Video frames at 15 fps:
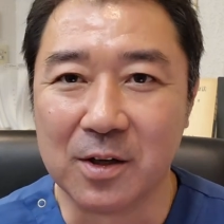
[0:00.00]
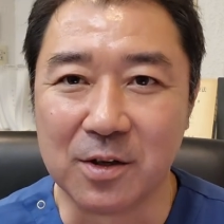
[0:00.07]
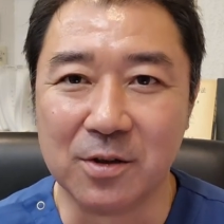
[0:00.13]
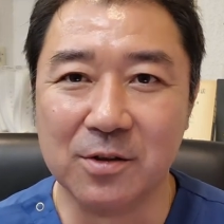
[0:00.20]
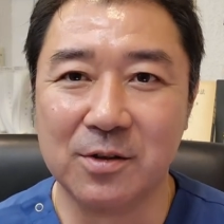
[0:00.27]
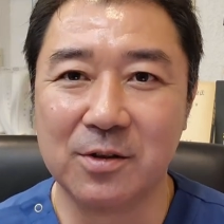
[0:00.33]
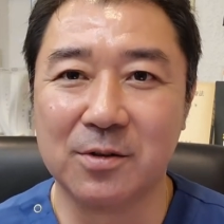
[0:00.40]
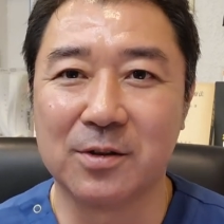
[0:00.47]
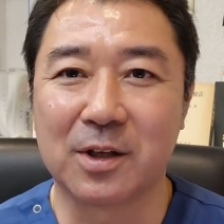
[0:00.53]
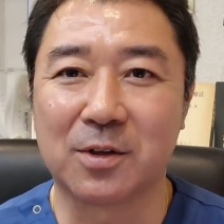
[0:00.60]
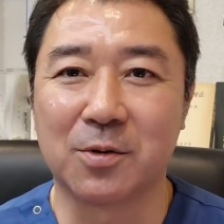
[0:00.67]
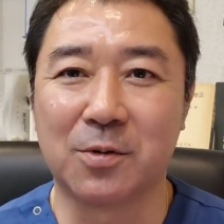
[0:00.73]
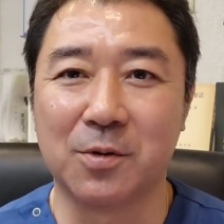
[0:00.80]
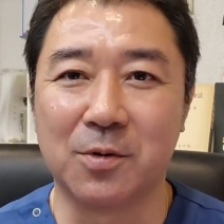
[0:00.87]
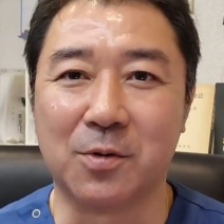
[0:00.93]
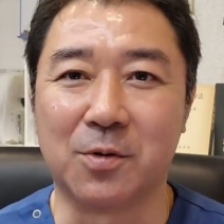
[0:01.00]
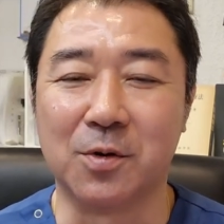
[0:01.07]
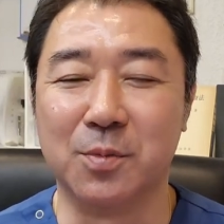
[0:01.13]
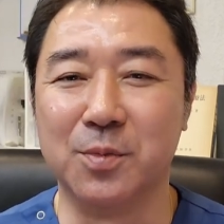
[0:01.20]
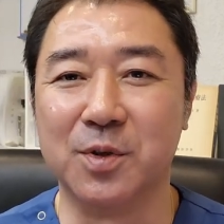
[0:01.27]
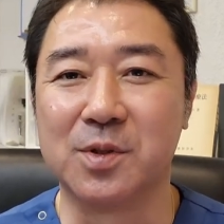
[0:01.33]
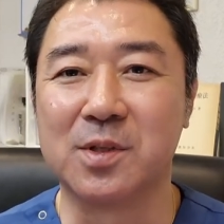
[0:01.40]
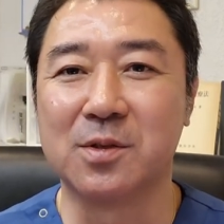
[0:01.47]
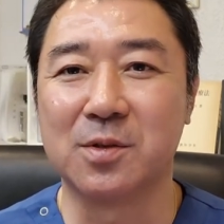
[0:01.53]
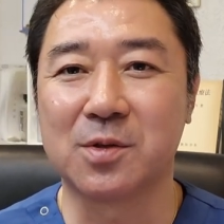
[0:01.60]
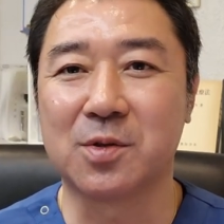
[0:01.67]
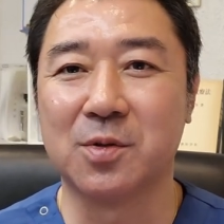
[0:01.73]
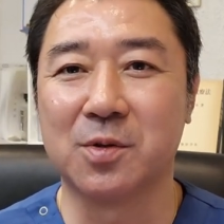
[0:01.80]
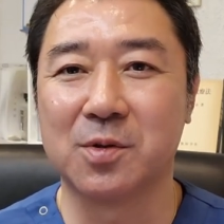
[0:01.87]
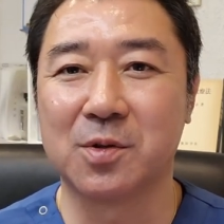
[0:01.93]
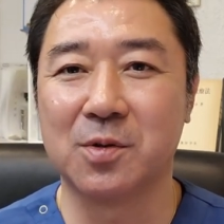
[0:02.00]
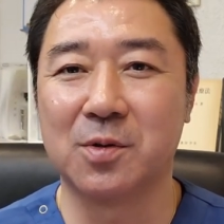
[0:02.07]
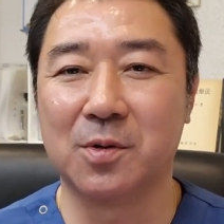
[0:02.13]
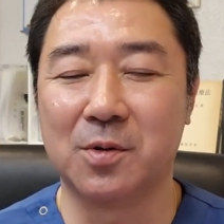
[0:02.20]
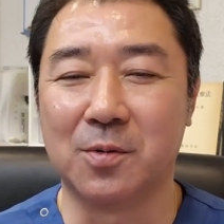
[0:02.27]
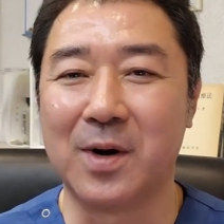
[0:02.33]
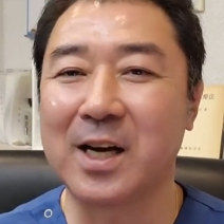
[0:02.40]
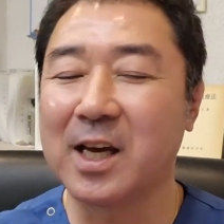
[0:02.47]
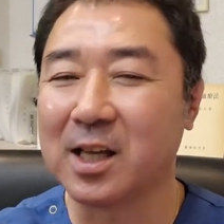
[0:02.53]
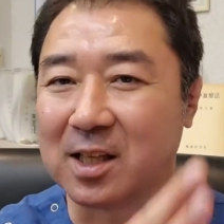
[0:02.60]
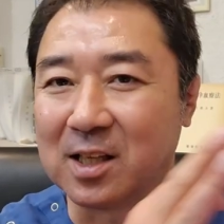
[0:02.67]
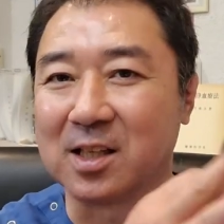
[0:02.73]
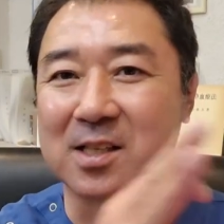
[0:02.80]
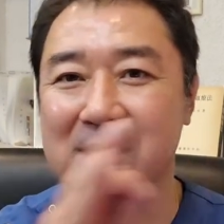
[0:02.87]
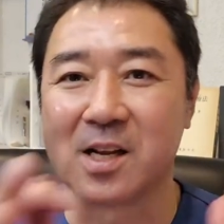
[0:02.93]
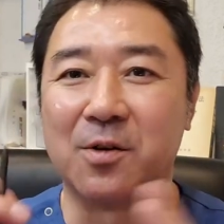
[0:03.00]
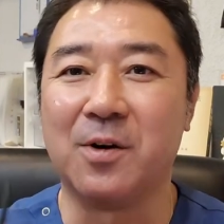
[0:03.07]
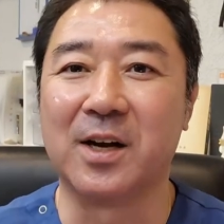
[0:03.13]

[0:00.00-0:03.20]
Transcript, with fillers: いうようなところをこのむっつの症状を分けてですね、